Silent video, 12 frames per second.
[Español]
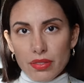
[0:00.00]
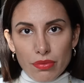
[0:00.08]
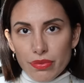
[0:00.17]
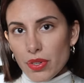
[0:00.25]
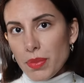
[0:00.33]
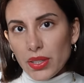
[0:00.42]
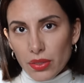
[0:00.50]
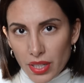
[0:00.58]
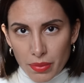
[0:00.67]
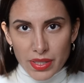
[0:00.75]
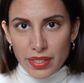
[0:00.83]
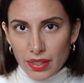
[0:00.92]
es un formato que
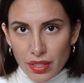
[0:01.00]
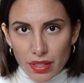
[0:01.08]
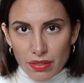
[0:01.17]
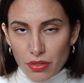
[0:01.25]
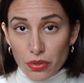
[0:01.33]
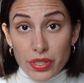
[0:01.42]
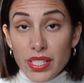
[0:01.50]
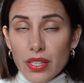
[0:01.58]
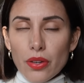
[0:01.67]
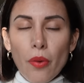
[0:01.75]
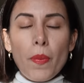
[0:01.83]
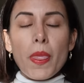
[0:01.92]
es bastante
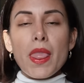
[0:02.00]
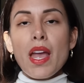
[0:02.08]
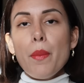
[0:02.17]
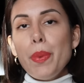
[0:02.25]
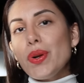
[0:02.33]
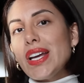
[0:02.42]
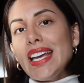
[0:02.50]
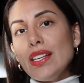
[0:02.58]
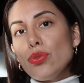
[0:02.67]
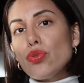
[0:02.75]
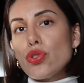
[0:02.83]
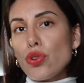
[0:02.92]
conocido. Pero ¿qué
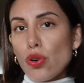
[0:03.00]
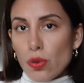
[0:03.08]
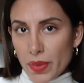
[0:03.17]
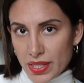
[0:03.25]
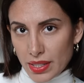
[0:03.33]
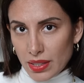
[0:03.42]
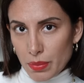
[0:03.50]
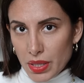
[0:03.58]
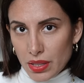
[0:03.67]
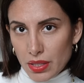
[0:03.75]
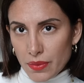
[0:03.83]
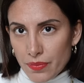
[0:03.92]
es un showroom
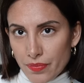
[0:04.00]
exactamente?